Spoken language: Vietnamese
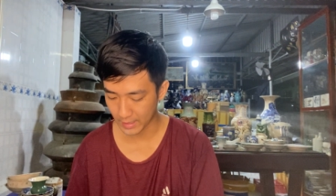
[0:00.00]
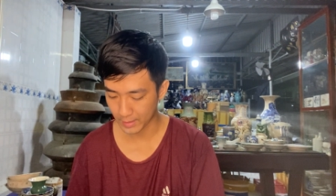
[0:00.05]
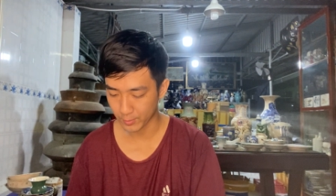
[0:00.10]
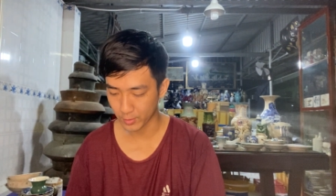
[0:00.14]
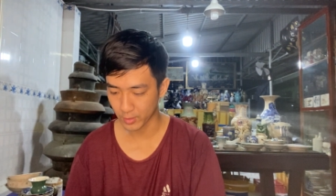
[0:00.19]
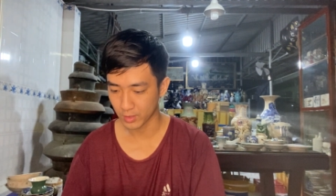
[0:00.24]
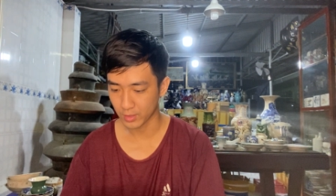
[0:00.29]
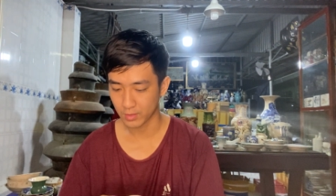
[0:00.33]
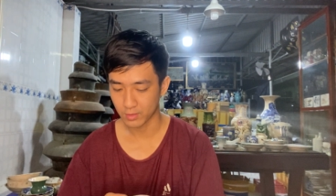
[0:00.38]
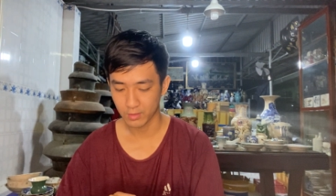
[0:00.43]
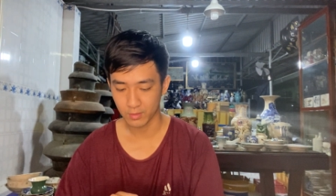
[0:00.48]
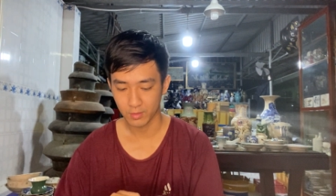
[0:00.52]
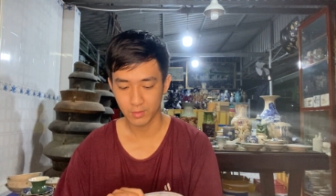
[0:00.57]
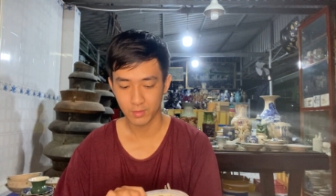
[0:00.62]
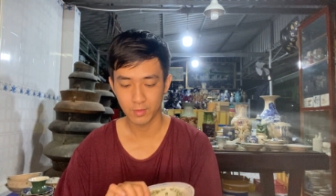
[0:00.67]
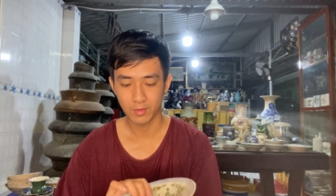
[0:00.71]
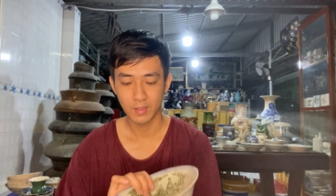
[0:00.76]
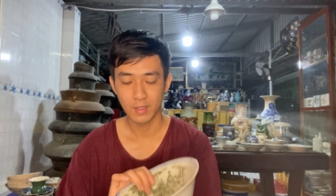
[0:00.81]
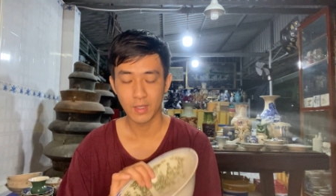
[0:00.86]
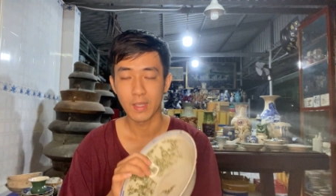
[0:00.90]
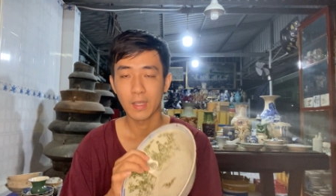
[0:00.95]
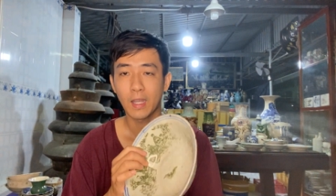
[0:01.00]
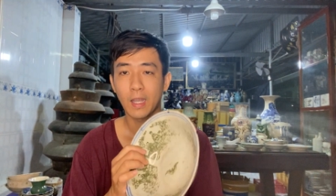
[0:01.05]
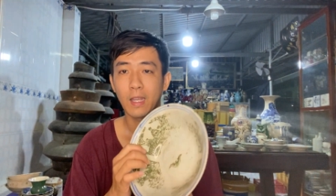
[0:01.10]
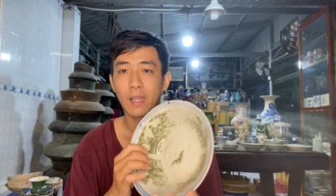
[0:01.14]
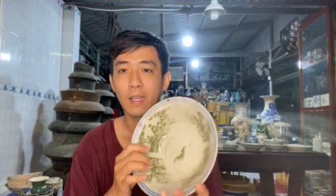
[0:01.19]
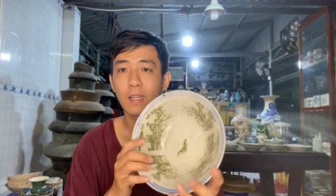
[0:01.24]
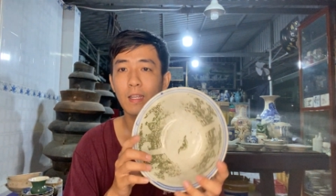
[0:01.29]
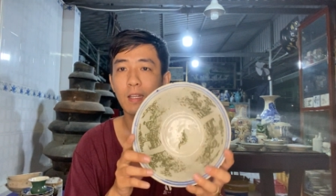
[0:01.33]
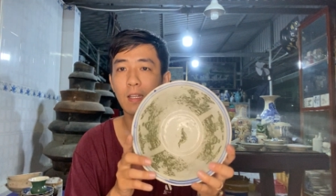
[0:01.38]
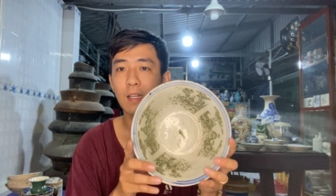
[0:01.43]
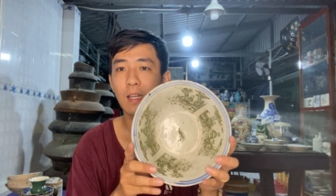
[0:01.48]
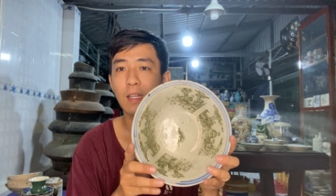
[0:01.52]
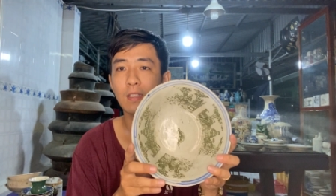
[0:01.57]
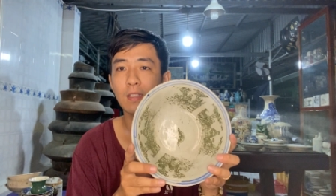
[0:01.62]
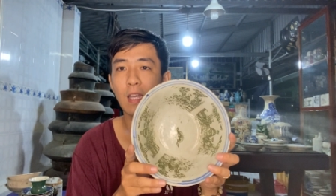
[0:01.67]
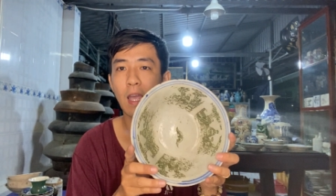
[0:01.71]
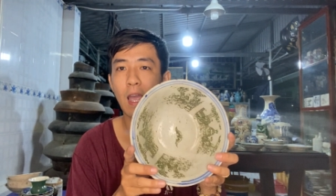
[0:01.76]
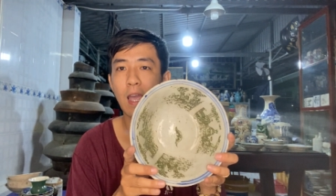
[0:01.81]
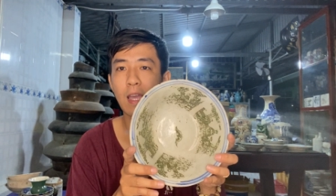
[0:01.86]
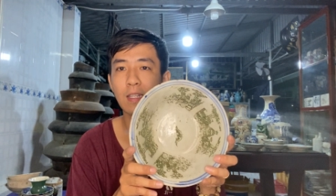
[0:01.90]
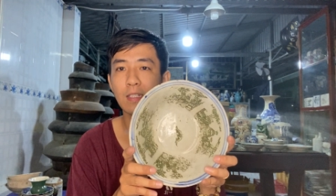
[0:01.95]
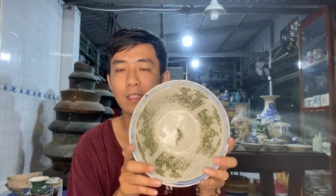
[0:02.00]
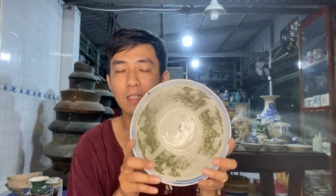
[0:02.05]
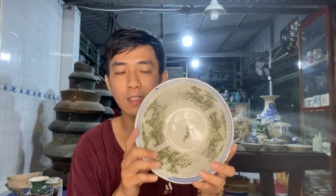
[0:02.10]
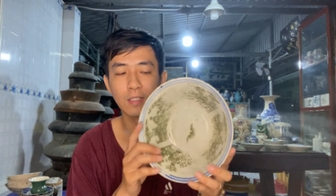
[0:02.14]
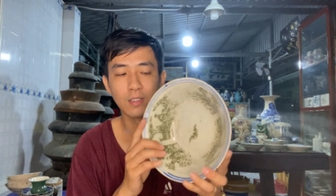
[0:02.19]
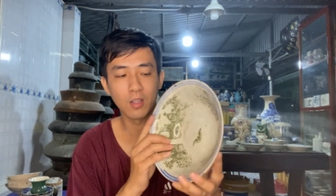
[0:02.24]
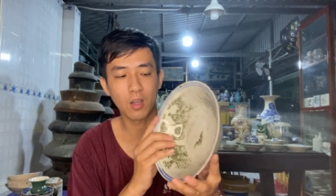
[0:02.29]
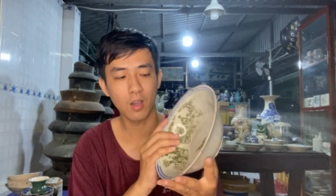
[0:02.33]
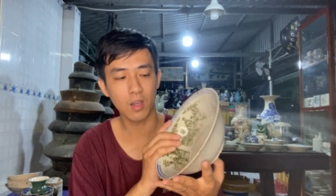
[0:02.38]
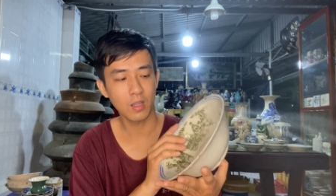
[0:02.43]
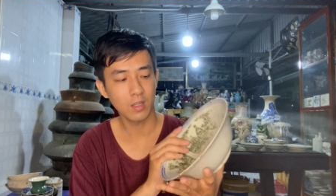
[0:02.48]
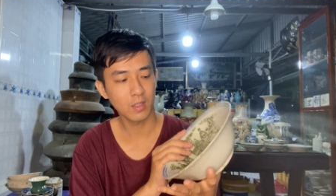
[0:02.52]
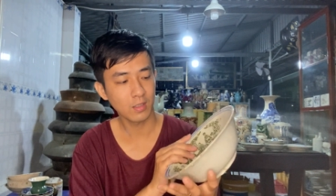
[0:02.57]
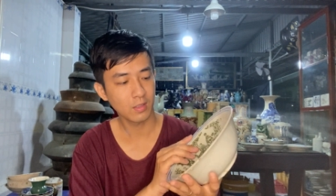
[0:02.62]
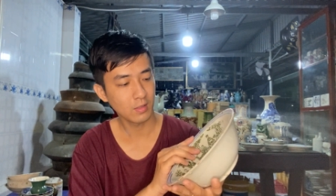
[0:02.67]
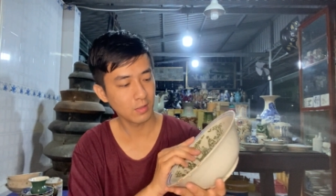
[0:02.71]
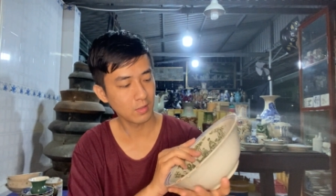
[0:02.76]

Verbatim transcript: là mọi người cái thứ hai thì nó